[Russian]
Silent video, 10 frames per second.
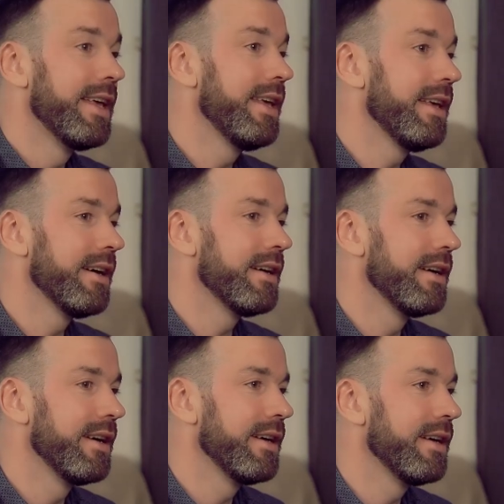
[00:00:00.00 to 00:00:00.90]
и,
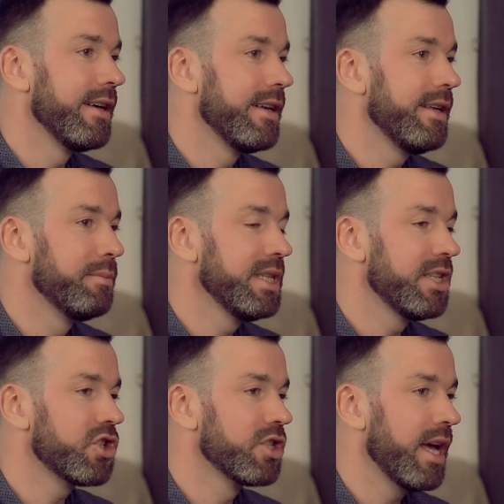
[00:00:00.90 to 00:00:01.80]
э, и мы
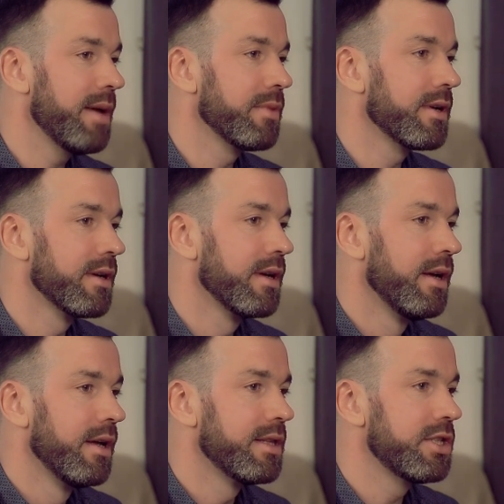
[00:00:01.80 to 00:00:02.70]
начинаем,
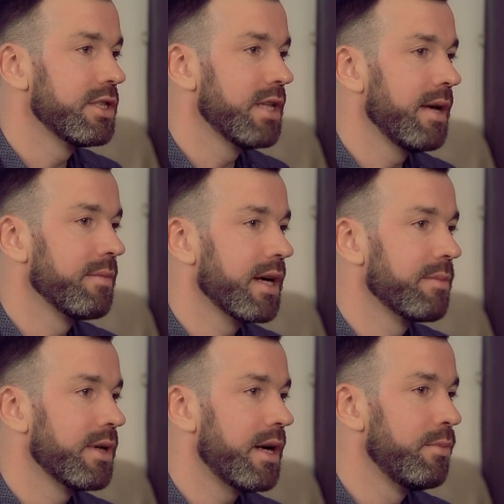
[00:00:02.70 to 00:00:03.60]
начинаем
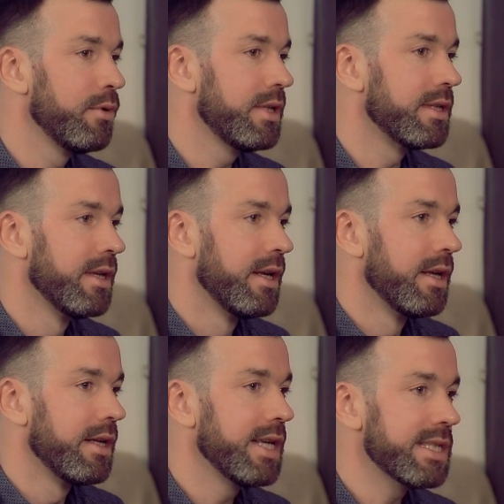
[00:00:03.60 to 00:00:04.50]
как бы работать.
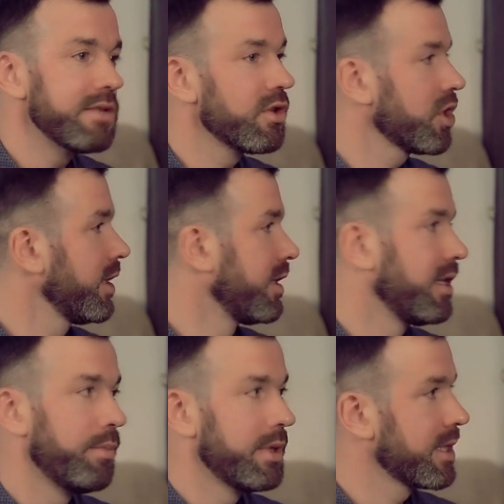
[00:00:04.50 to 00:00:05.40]
Я совершенно
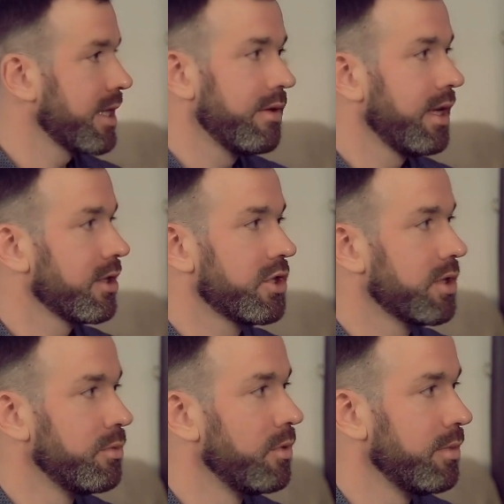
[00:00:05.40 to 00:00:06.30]
не представлял, к
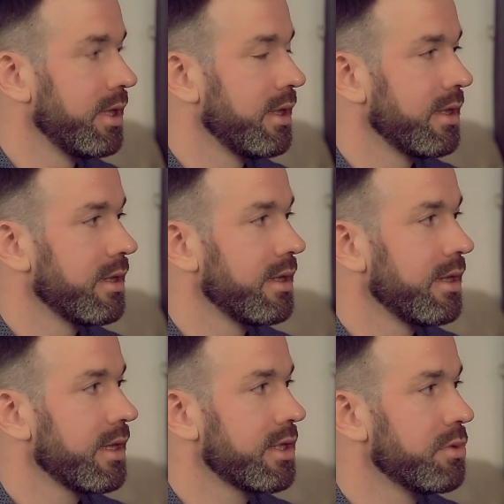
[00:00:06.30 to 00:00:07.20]
чему, мы,
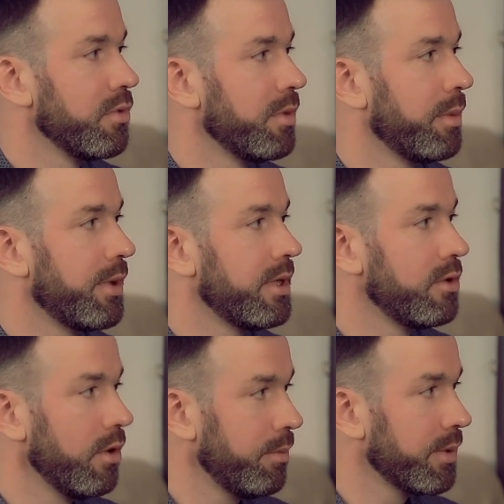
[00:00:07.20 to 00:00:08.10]
э, к чему мы
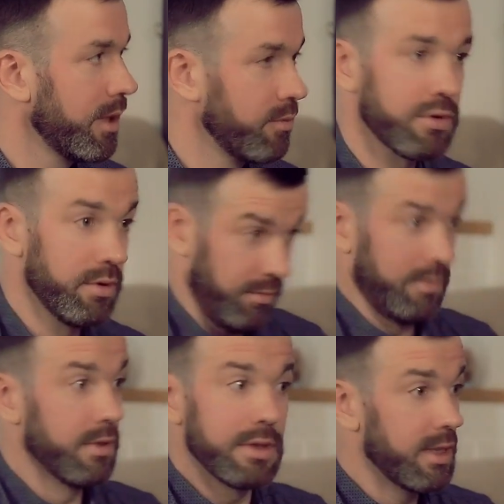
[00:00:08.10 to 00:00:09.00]
придем, потому что
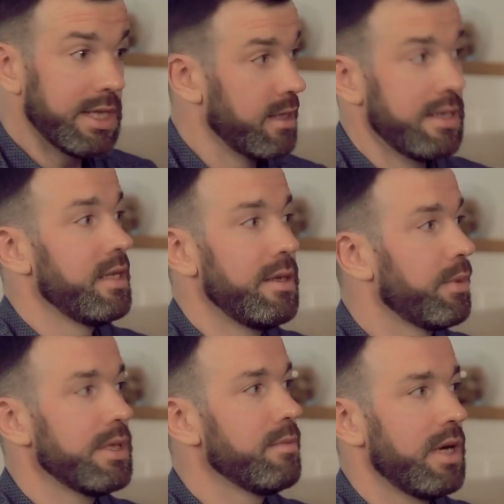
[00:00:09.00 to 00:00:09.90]
я не
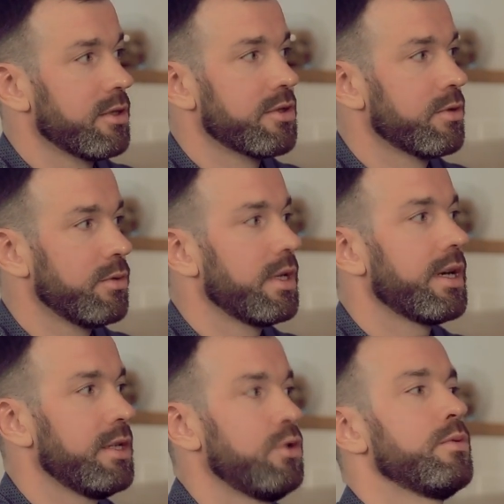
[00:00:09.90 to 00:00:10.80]
понимал, что я
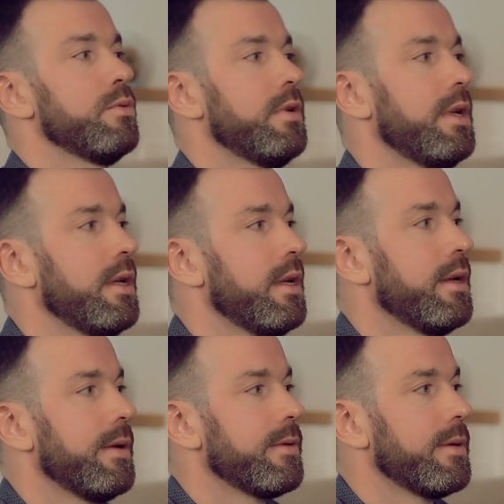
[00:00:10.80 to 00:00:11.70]
хочу.
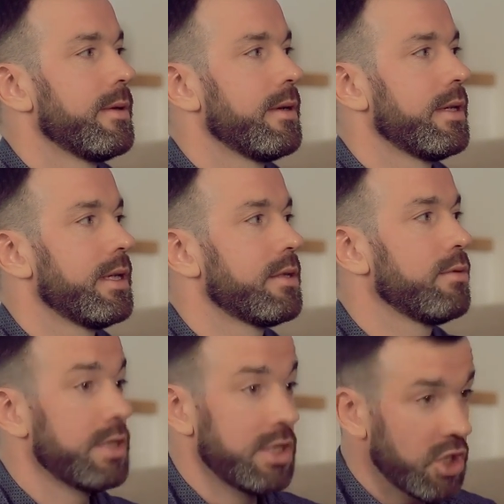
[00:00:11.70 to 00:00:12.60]
Э,
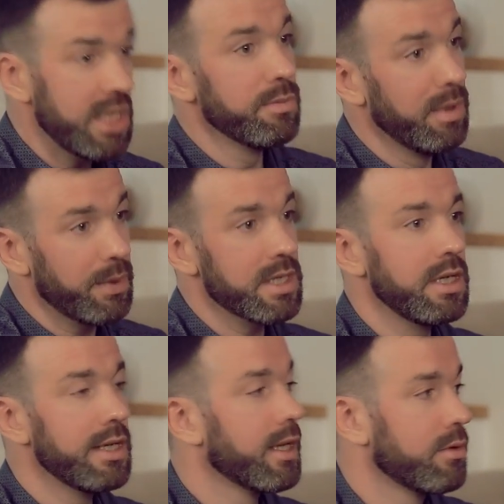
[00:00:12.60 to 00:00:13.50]
то есть сейчас мы
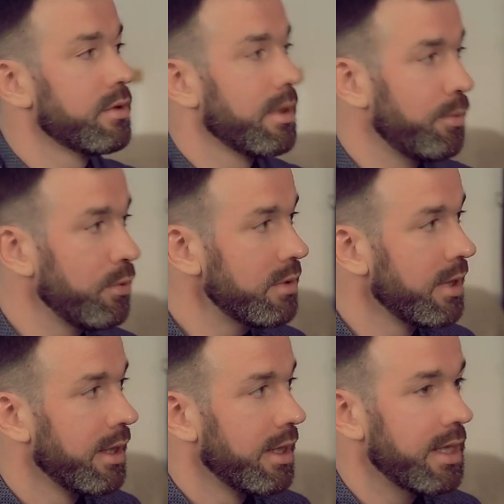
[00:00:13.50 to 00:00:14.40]
прошли какой-то
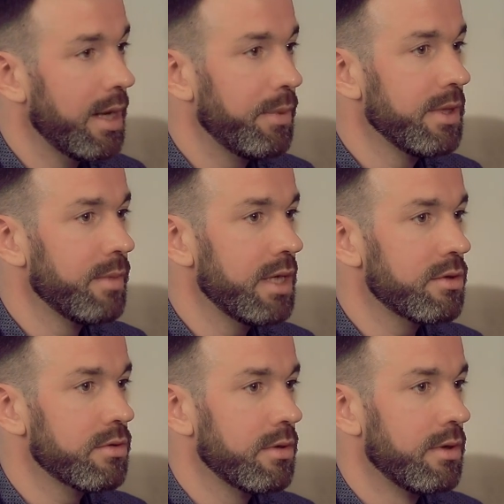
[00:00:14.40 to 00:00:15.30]
путь, и я понимаю,
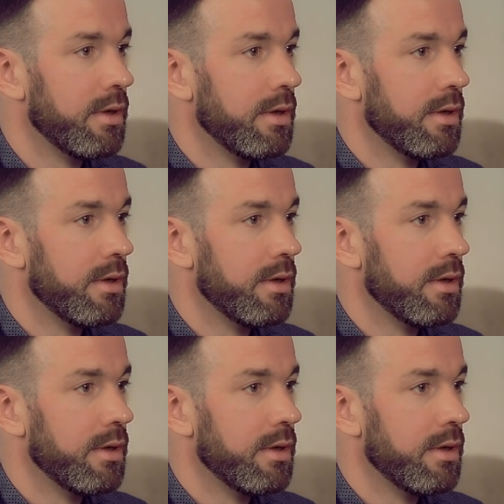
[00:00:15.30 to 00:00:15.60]
что